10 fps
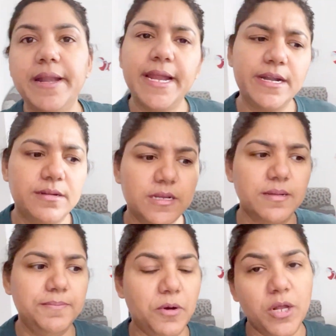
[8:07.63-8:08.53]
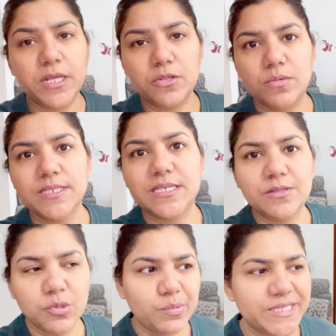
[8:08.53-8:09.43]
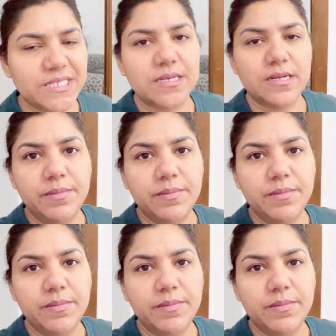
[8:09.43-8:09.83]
डेढ़ पौने दो बजे दो बजे तक